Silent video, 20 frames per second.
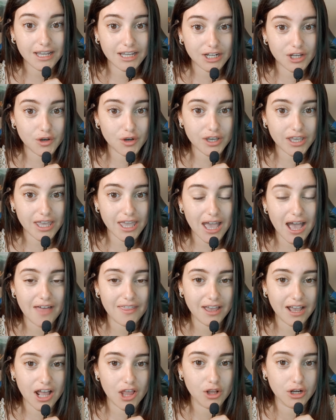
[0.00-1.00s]
Y creo que
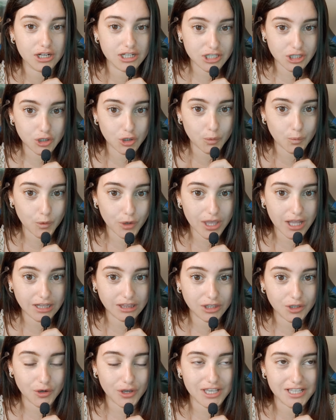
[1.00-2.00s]
ha dejado el listón muy
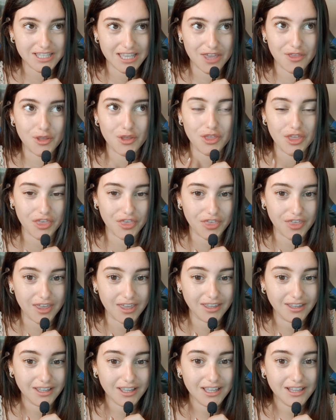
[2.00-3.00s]
alto y se ha ido de
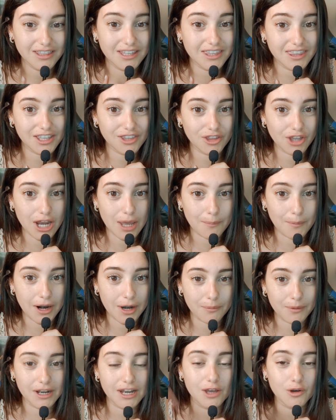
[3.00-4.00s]
C diciéndole a
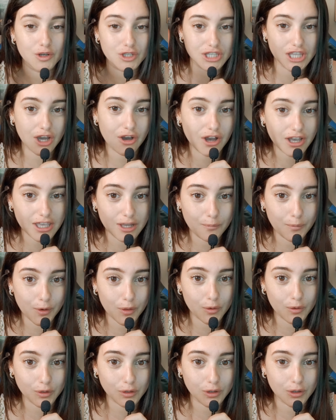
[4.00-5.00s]
Marvel, os dejo aquí el
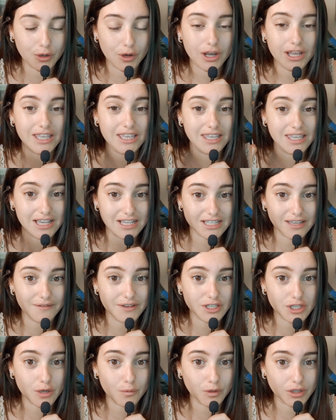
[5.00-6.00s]
producto, ya
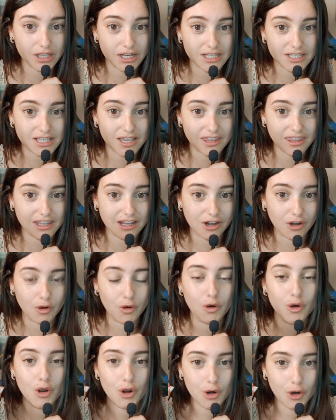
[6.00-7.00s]
sabéis cómo tenéis que
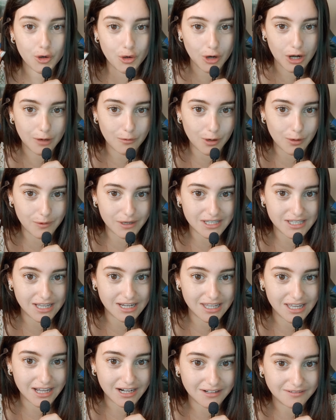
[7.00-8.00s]
hacerlo, no la
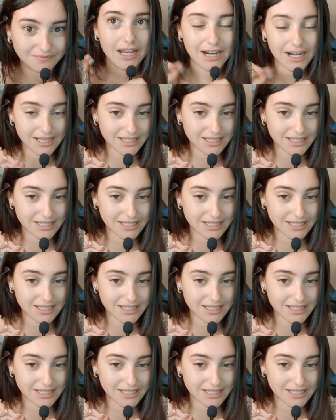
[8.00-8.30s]
volvéis a liar.